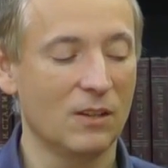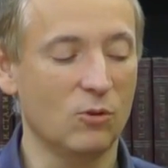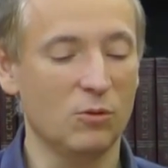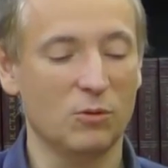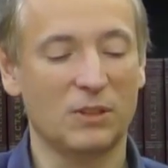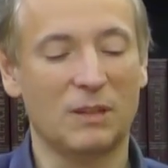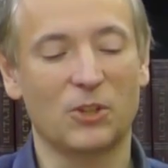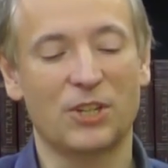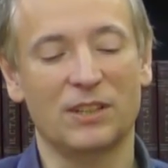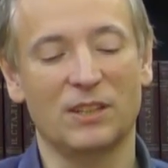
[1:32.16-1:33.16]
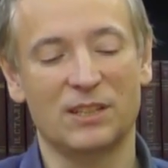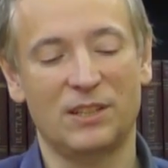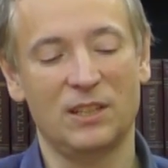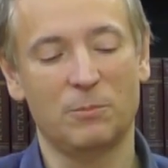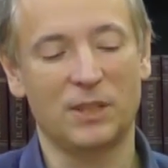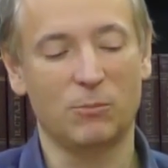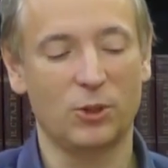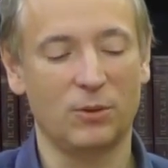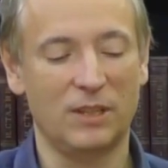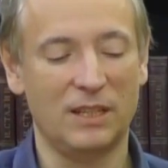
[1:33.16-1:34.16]
Ну, как бы шаг назрел, потому
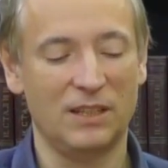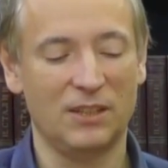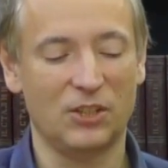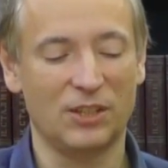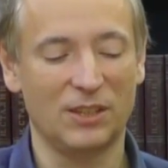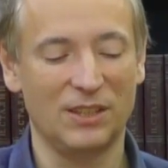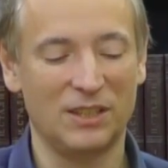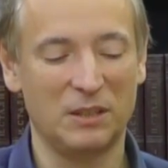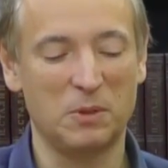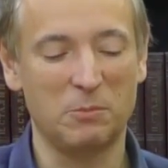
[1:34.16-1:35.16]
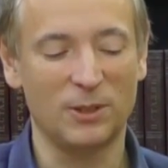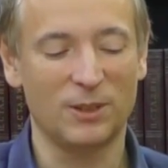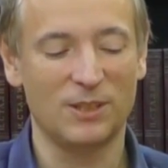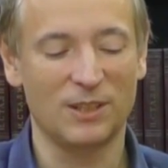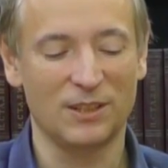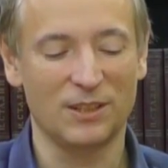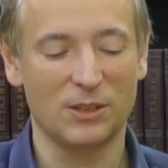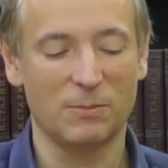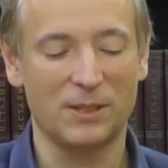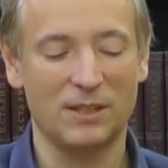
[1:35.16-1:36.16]
что, да, значит, надо, белое дело
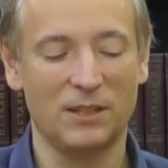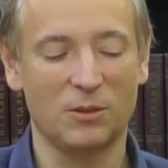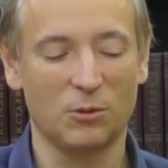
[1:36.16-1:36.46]
надо спасать,